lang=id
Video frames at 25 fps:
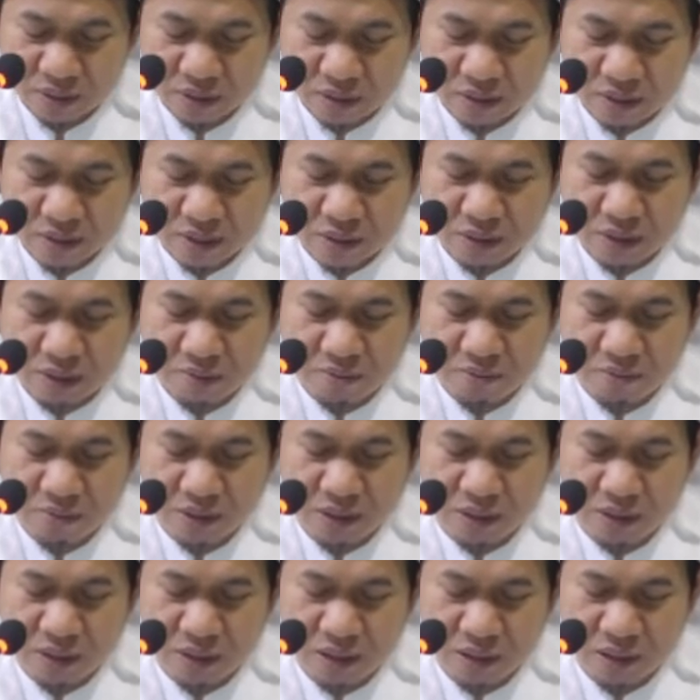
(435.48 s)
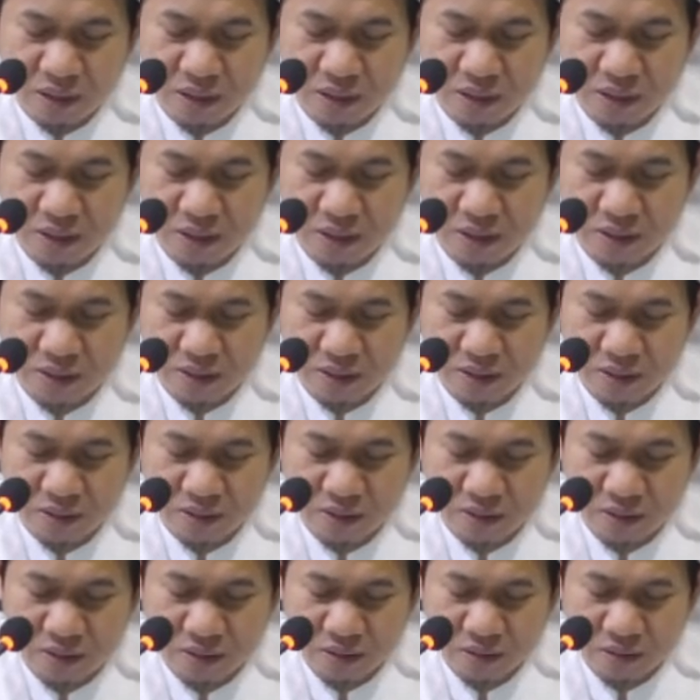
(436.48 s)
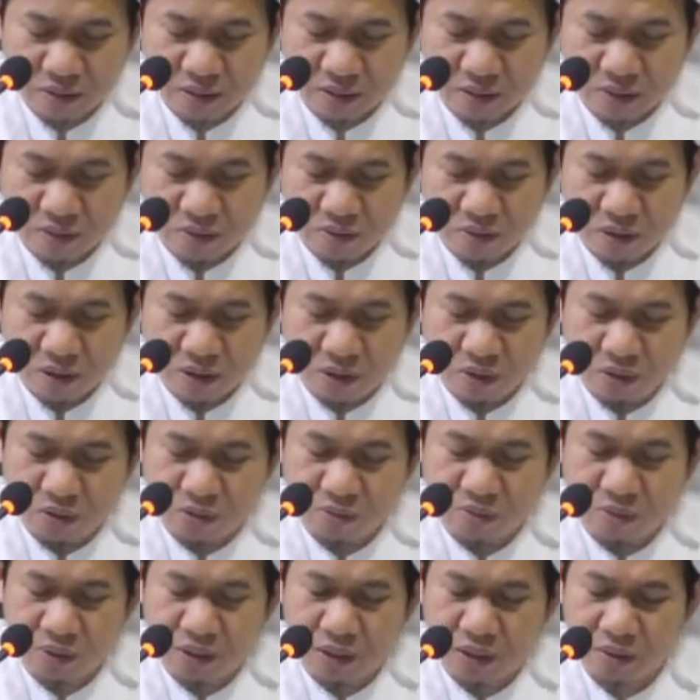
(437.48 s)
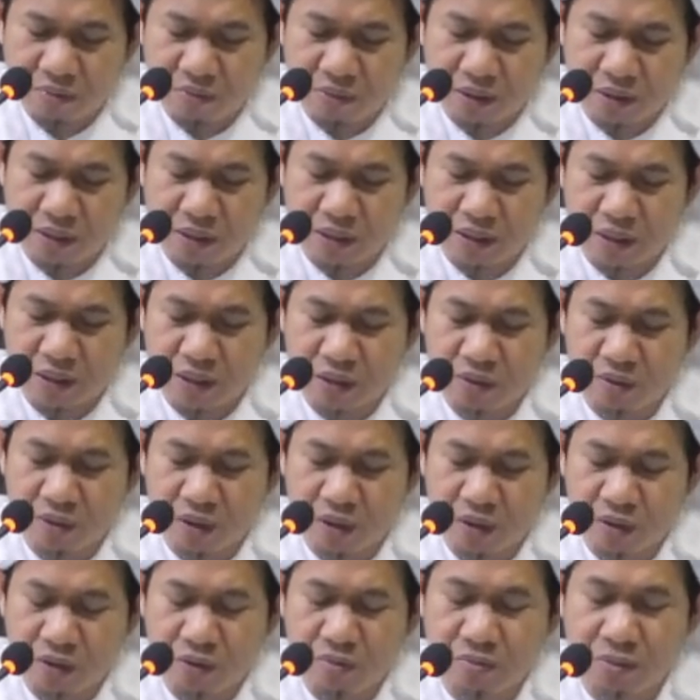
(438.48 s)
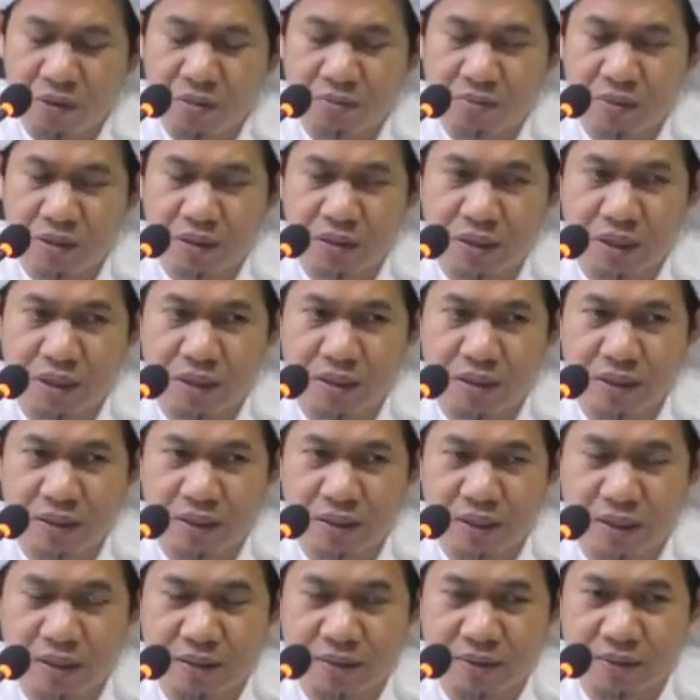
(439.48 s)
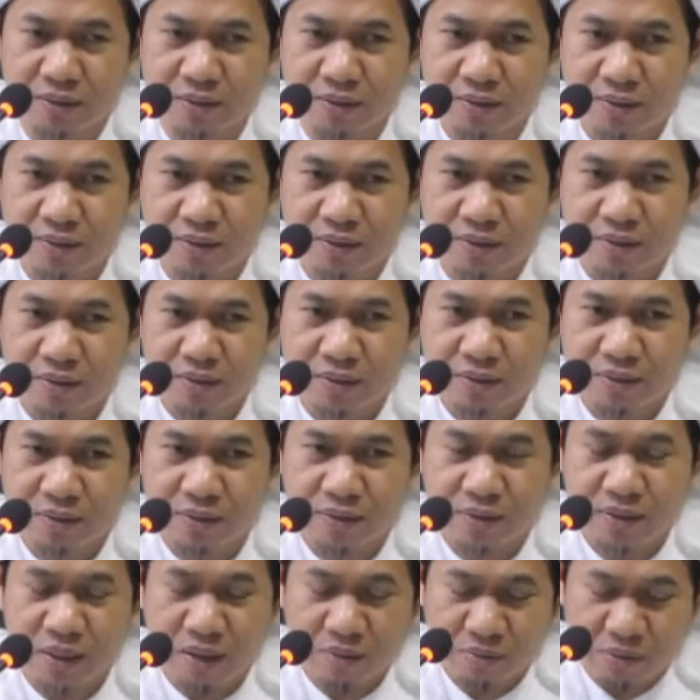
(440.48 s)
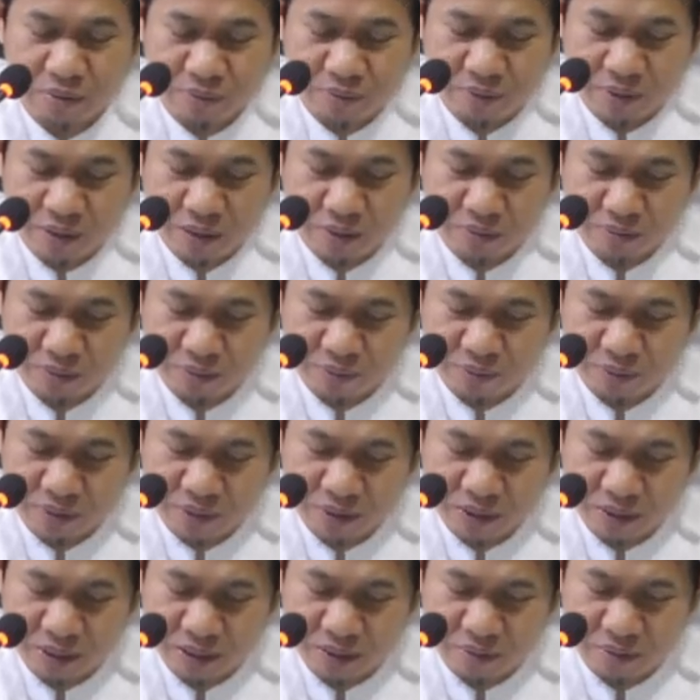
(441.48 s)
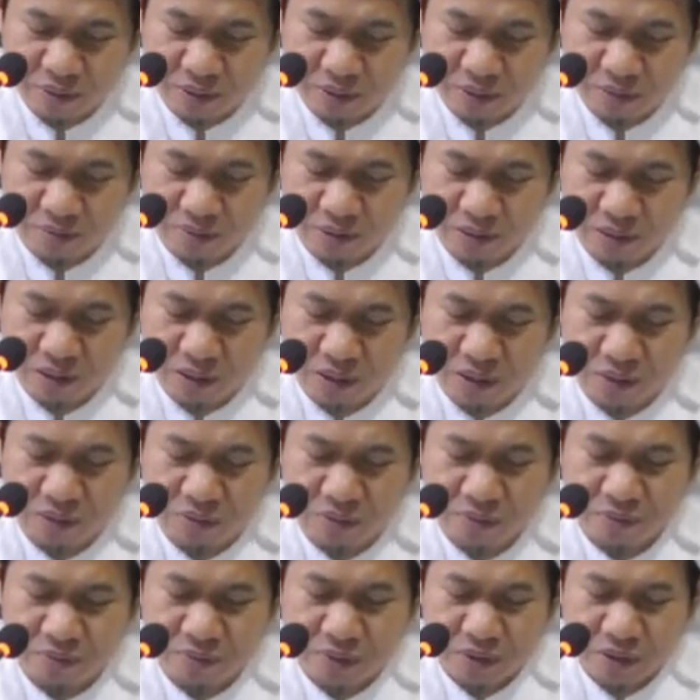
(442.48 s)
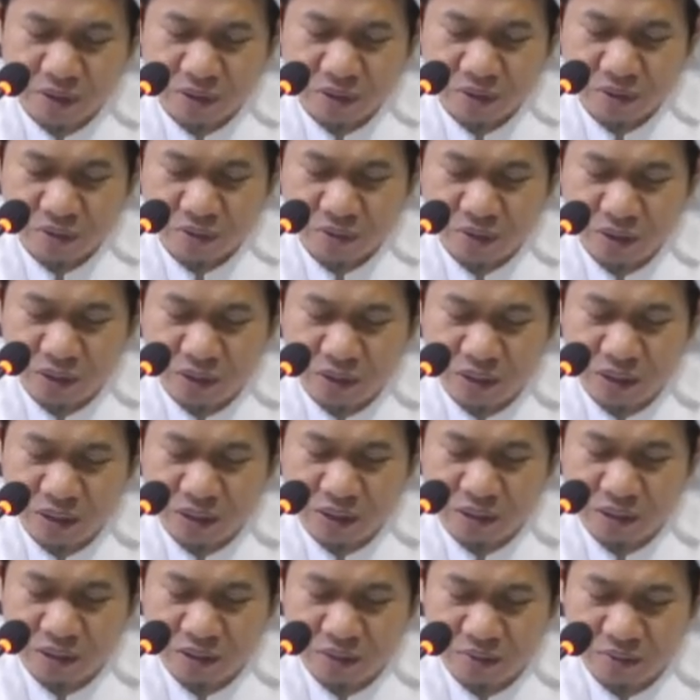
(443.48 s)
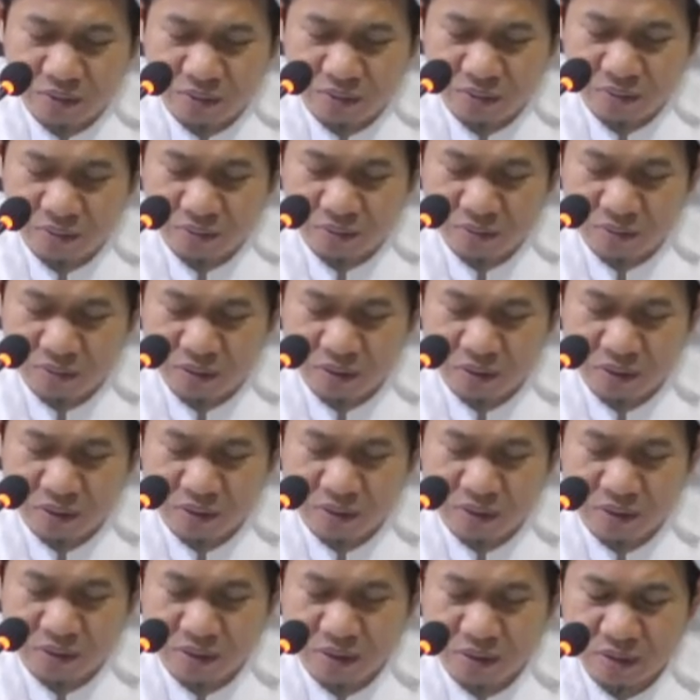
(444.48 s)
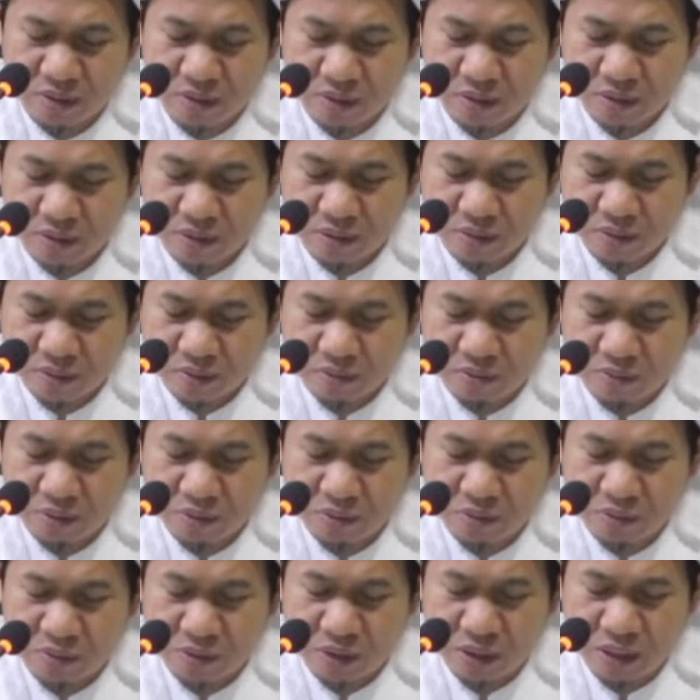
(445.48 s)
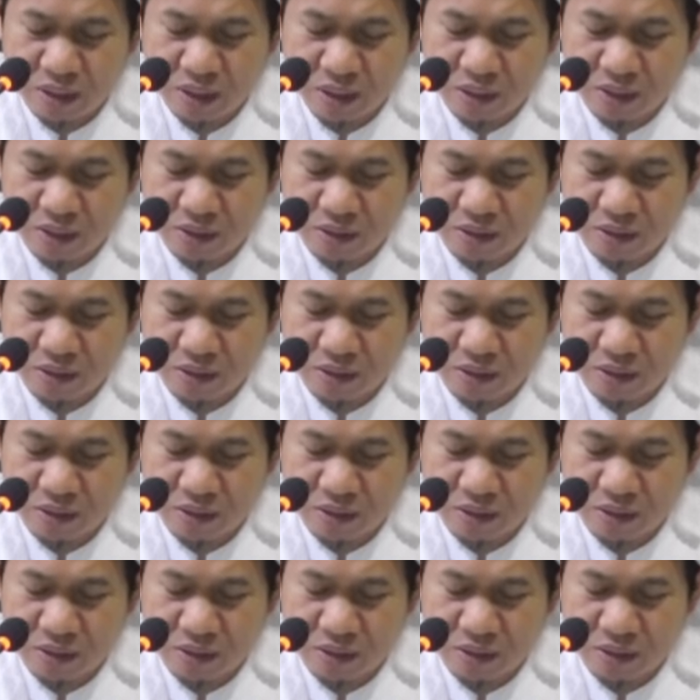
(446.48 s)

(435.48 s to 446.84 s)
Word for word: samillah wa qul biyaminika wa qul mimma yalika Nabi pernah berpesan kepada beliau, wahai ya, pemuda,